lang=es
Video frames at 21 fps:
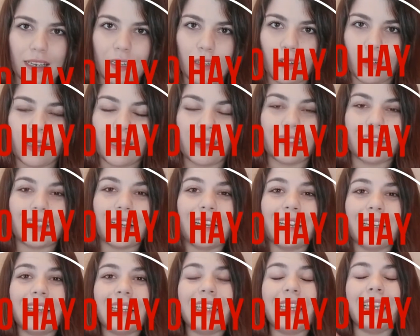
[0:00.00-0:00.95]
hilo
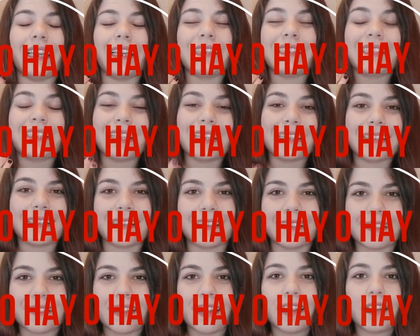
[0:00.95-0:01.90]
dental y es
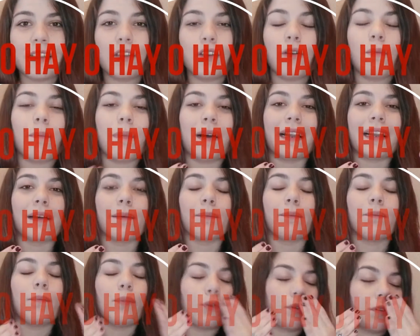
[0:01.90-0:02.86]
necesario para,